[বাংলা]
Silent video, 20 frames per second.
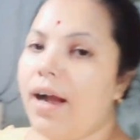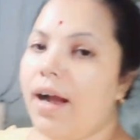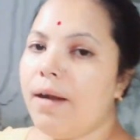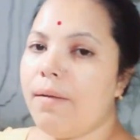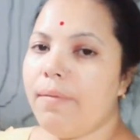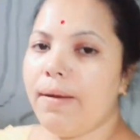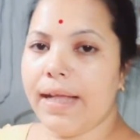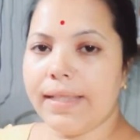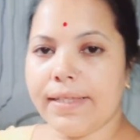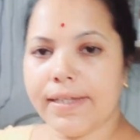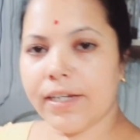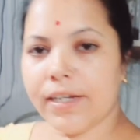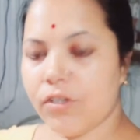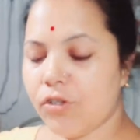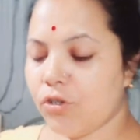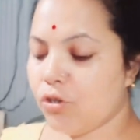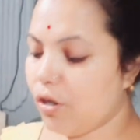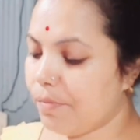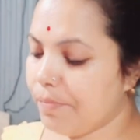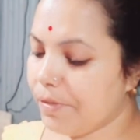আর ভাতটা
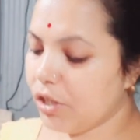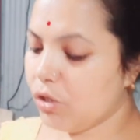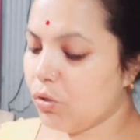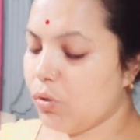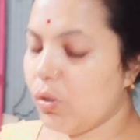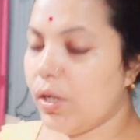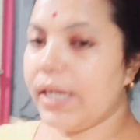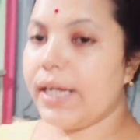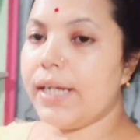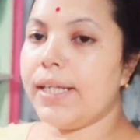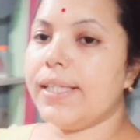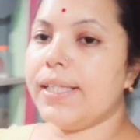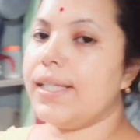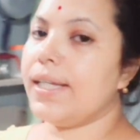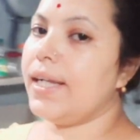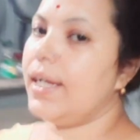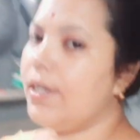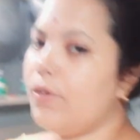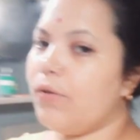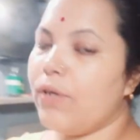সব কিছু হয়ে গেছে
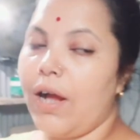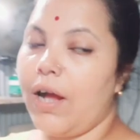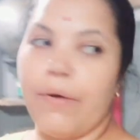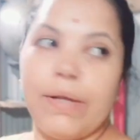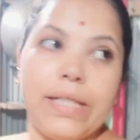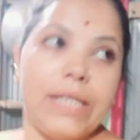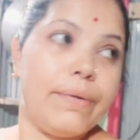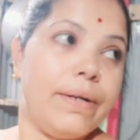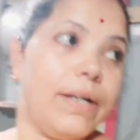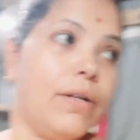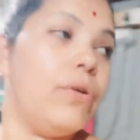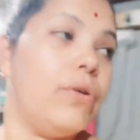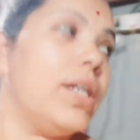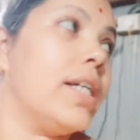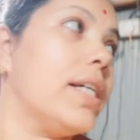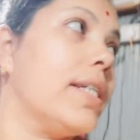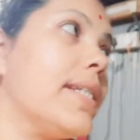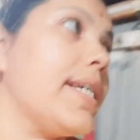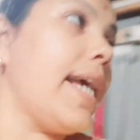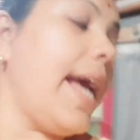ছেলেরও খাবার দাবার হয়ে
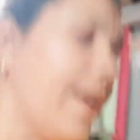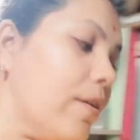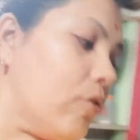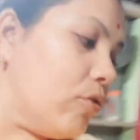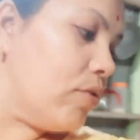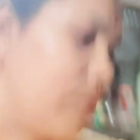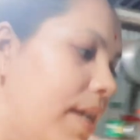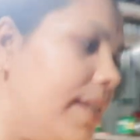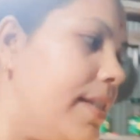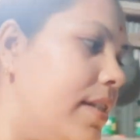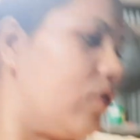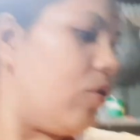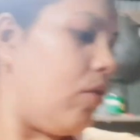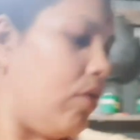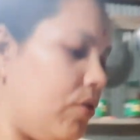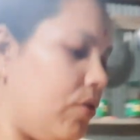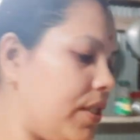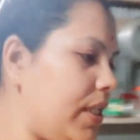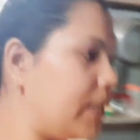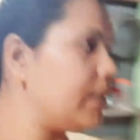গেছে এখন যাচ্ছি
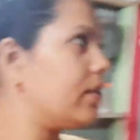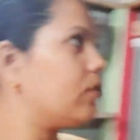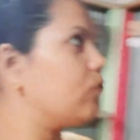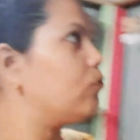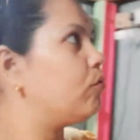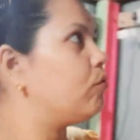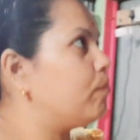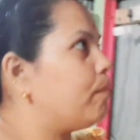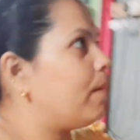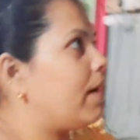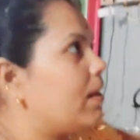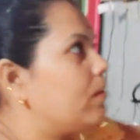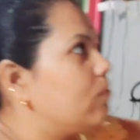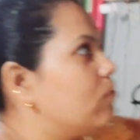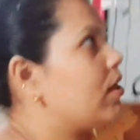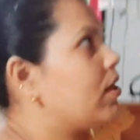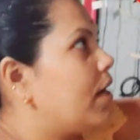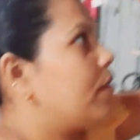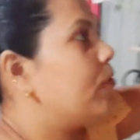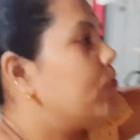হলো ছেলেকে ঘুম পাড়াবো
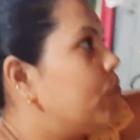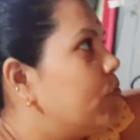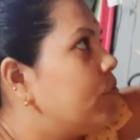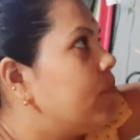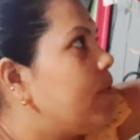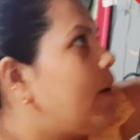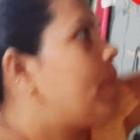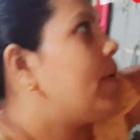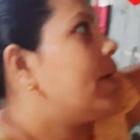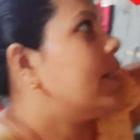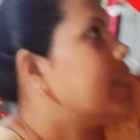কারণ ওর বাবা